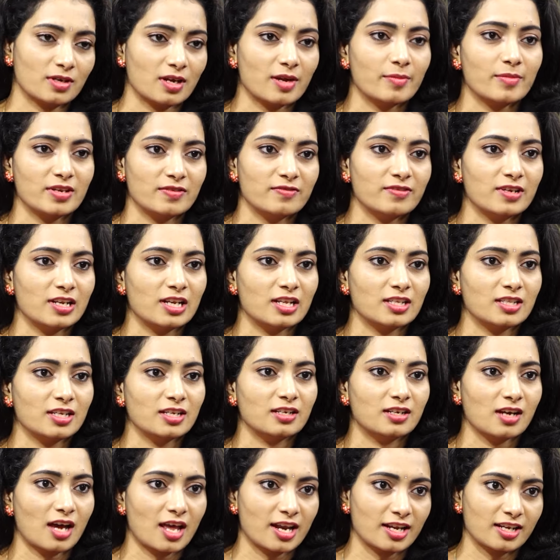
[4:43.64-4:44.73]
ఐ మీన్ వీళ్ళ
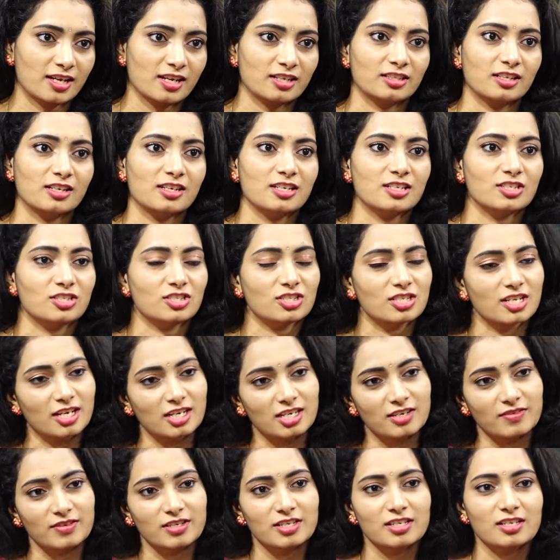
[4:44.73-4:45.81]
దగ్గర కార్యకర్తల నుంచి
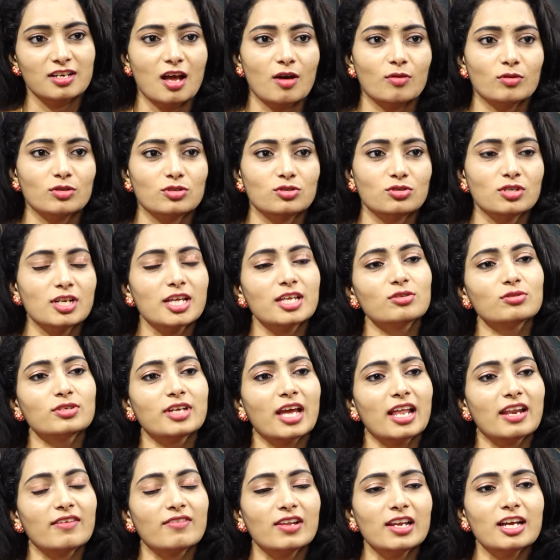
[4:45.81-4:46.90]
నెగిటివిటీ రావచ్చు లేదు
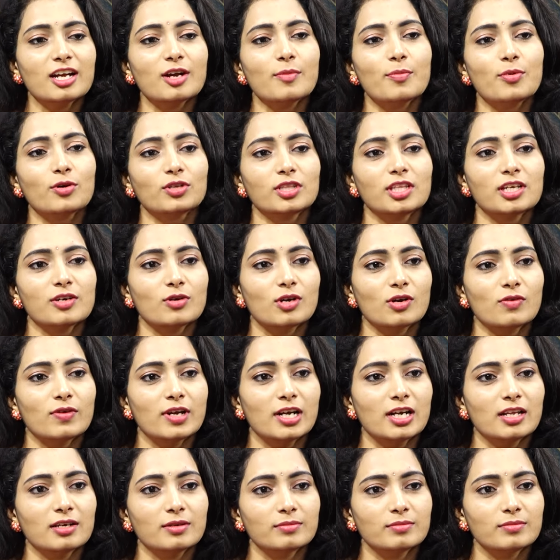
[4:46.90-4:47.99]
గెలవలేకపోతే
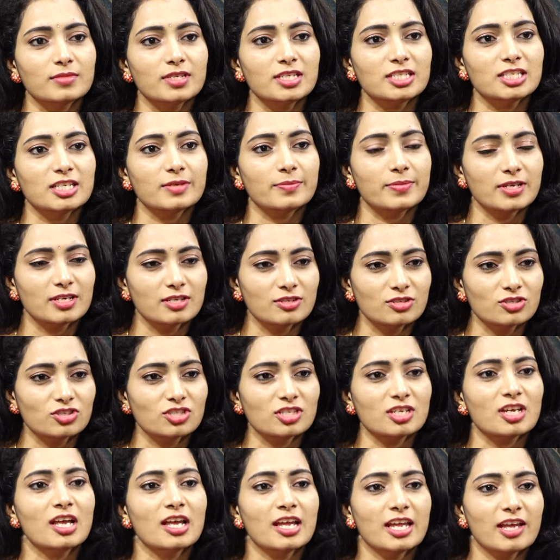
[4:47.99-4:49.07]
ఒకవేళ బీజేపీ
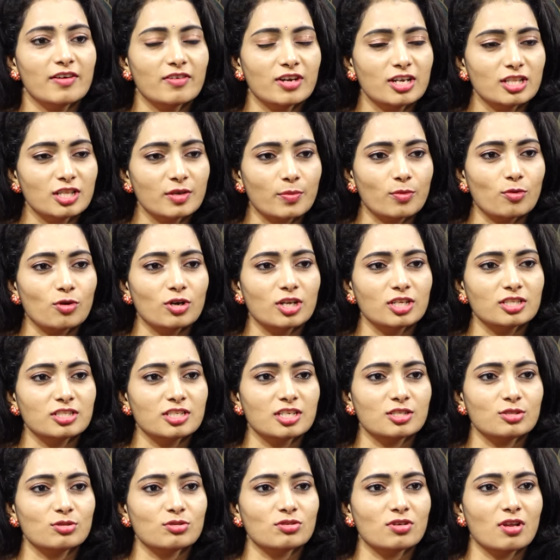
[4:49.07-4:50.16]
నుంచి ఎవరైతే పోటీ
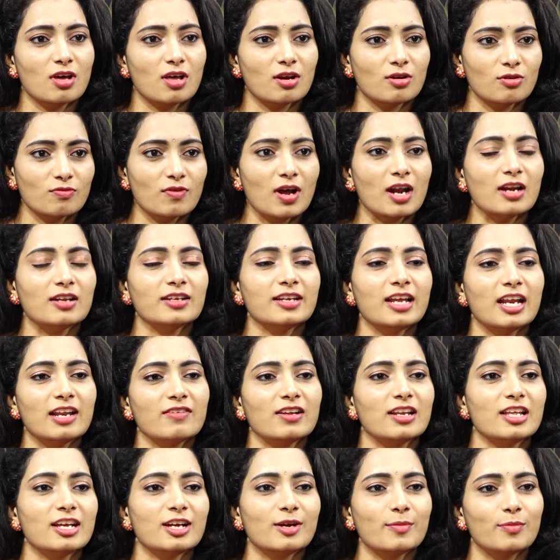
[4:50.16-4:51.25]
చేస్తున్నారో వాళ్ళు
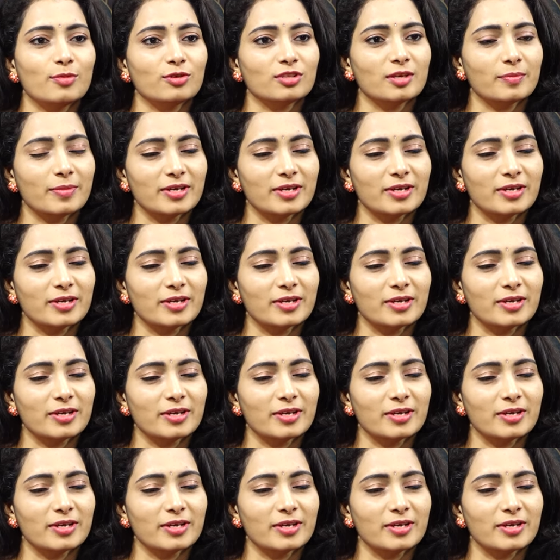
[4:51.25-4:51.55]
గెలవలేకపోతే